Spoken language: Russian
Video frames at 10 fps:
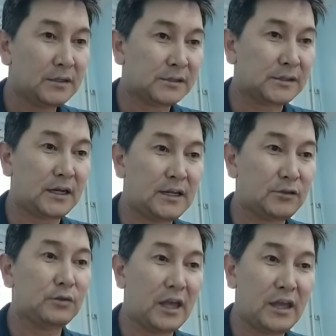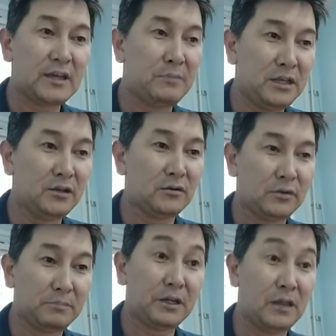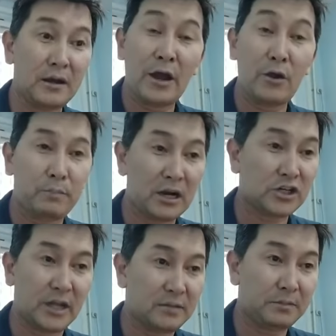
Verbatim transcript: Заходите туда и комментируйте. Предлагаю поржать,